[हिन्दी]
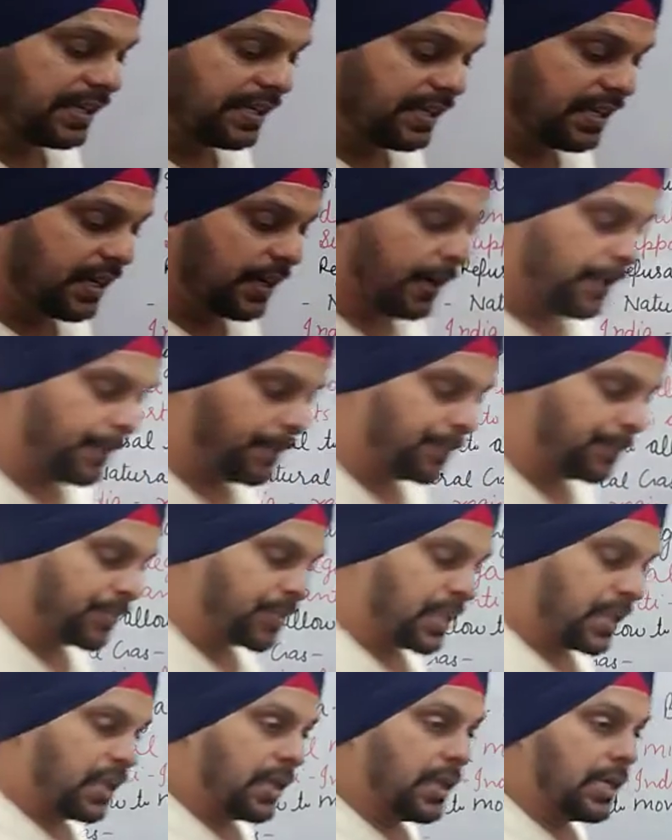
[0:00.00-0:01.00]
इंडिया
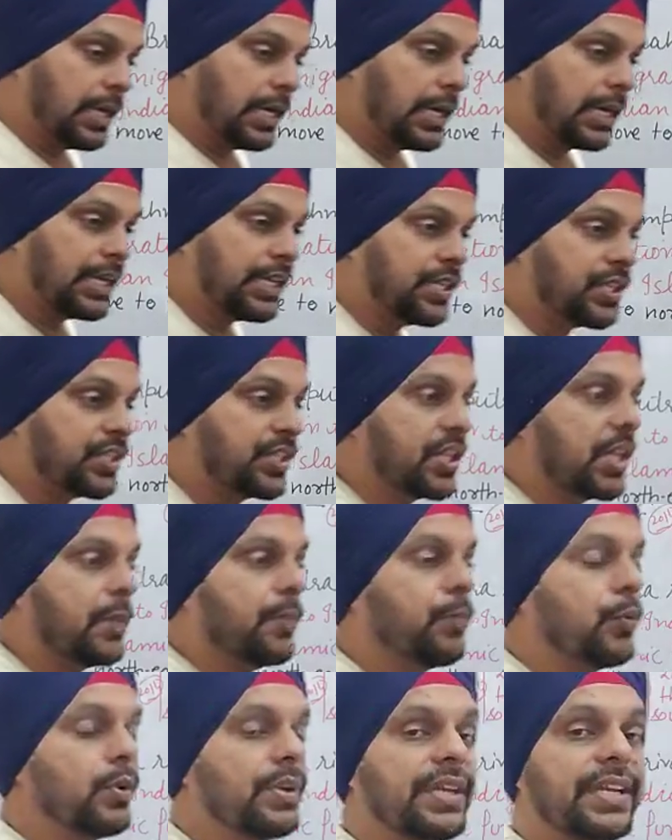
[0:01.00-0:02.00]

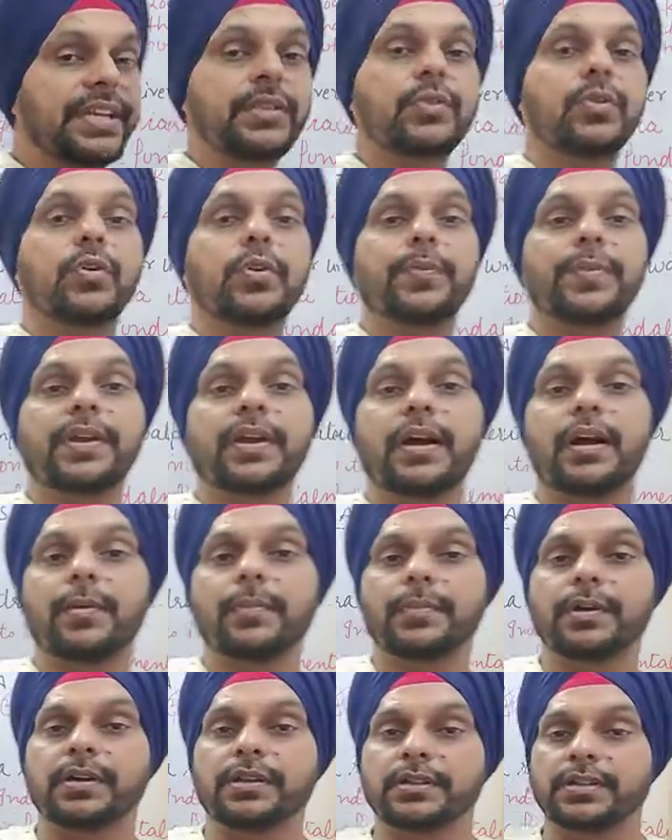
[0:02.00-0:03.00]
रीजनल बुली के तौर पे
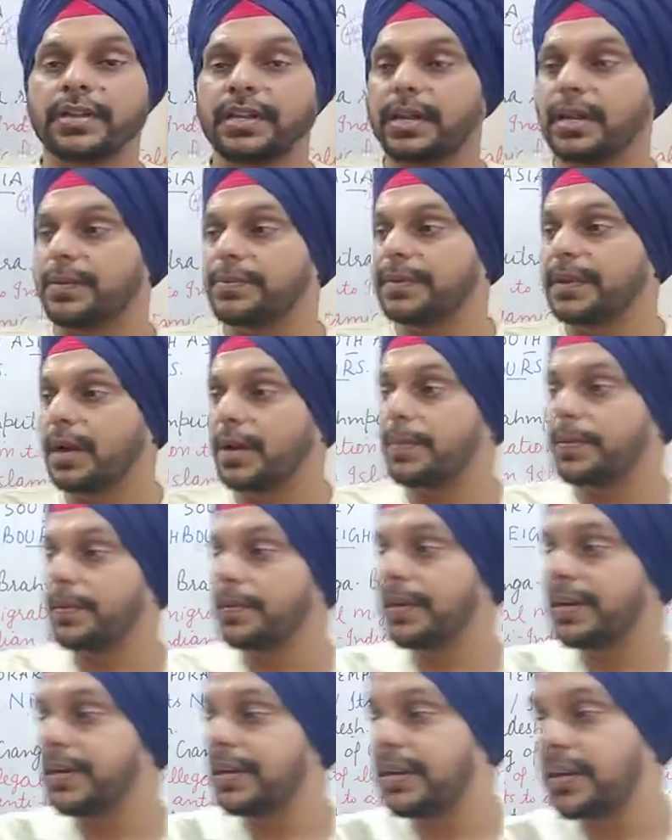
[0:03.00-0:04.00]
काम करता है अब यहाँ
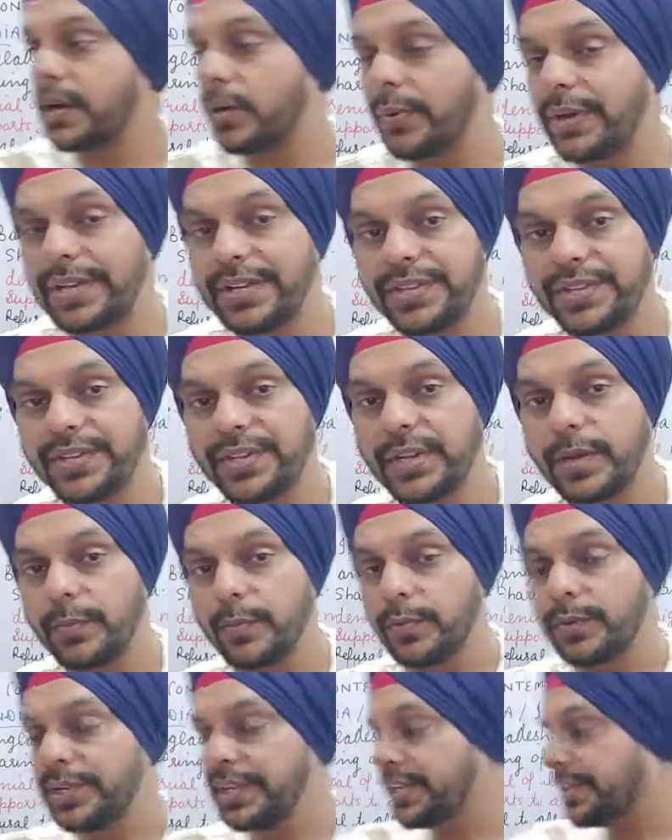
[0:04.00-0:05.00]
पर मैंने लिखा हुआ है रीजनल
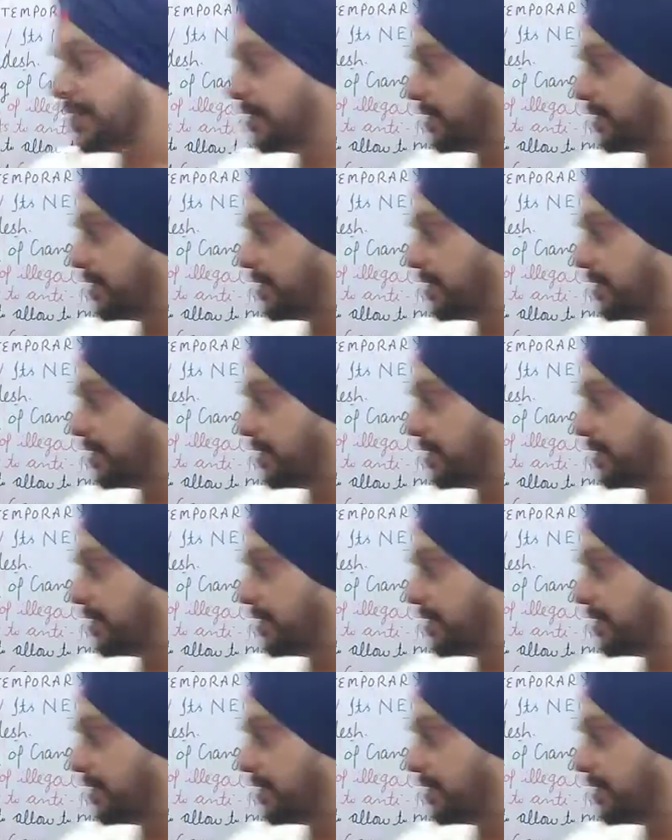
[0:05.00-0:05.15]
बुली